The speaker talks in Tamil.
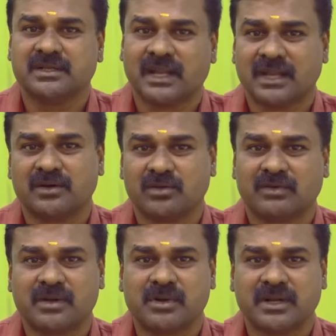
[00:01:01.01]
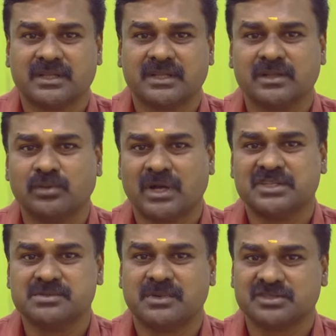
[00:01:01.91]
நல்ல ஒரு வருமானம் இருந்தது ஒரு
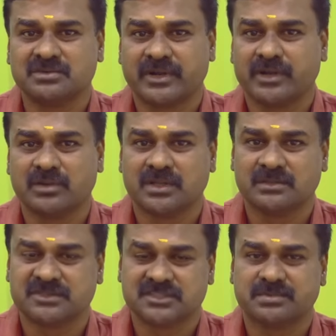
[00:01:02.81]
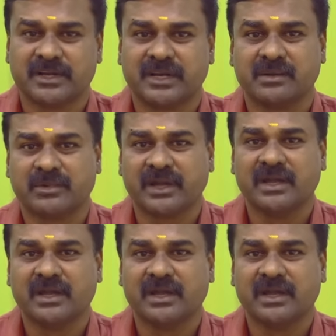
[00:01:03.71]
அஞ்சு மாதம் வரைக்கும் அந்த பிஸ்னஸ் பண்ணிகிட்டு இருப்பேன்